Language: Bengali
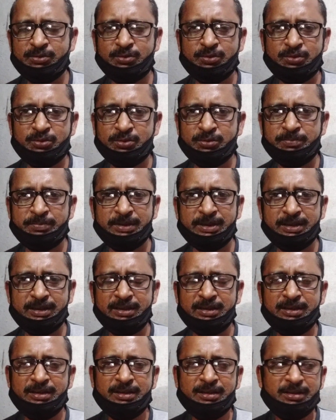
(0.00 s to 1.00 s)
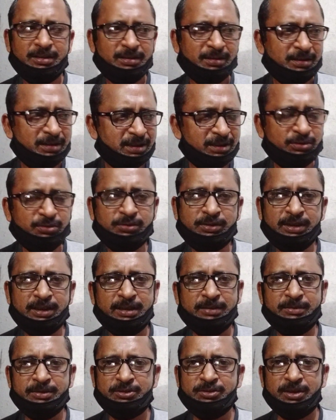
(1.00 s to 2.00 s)
কোনো টোপে
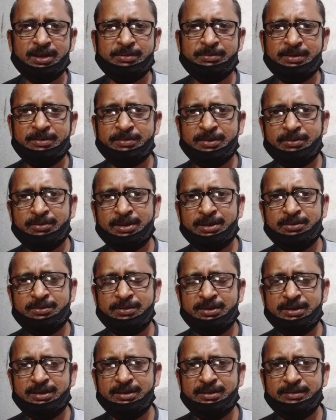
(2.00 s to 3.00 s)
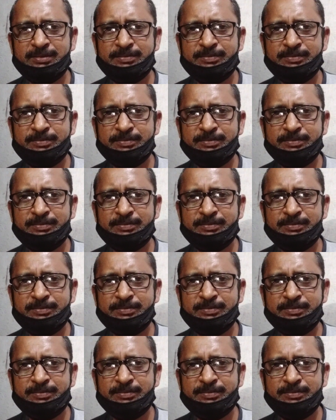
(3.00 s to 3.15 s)
কিছুতেই আমি সয়াবিন ব্যবহার করিনি